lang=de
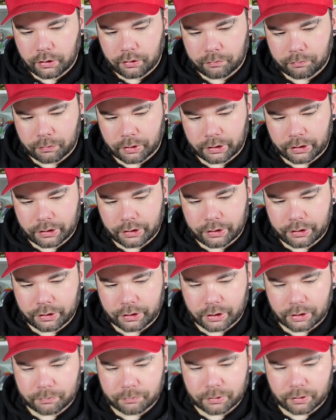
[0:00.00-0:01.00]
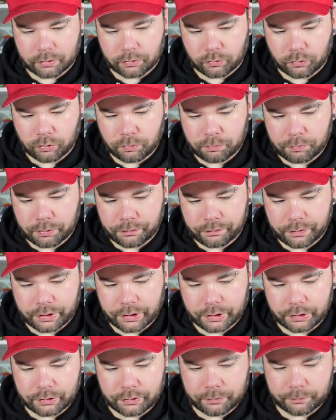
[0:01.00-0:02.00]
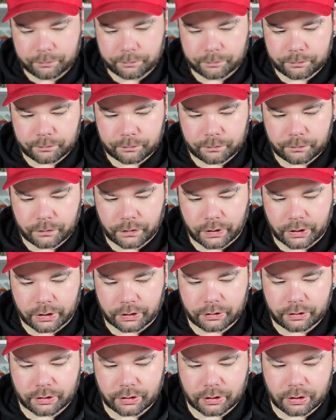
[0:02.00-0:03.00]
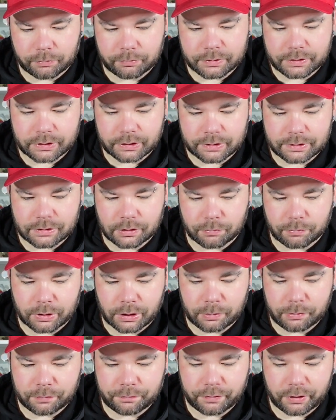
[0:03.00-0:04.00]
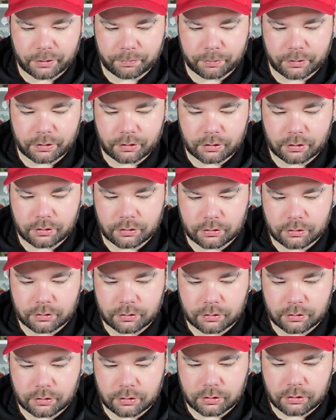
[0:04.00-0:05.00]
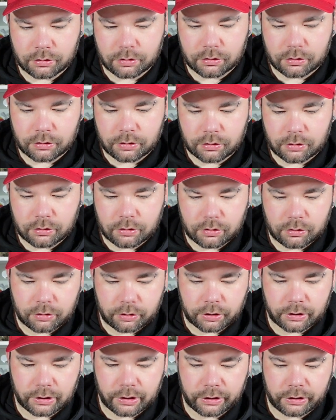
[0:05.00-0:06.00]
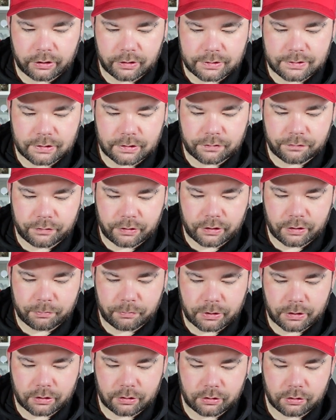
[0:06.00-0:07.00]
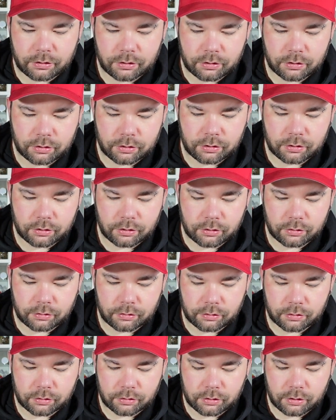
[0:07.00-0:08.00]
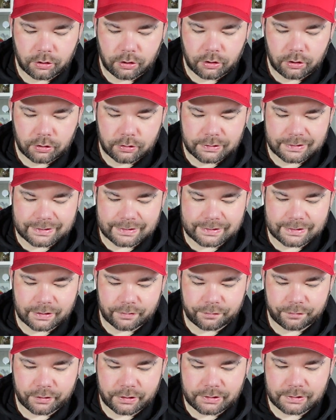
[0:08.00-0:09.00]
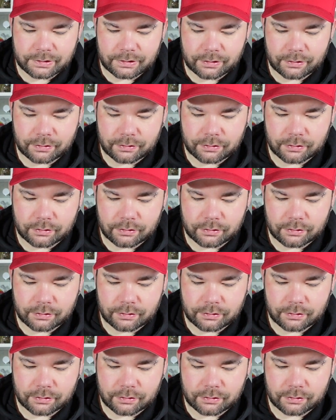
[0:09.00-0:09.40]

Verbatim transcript: Man kann den Arm nach oben bewegen. Der andere Arm ist ganz normal bewegbar. Gelenke sind wie immer sehr fest.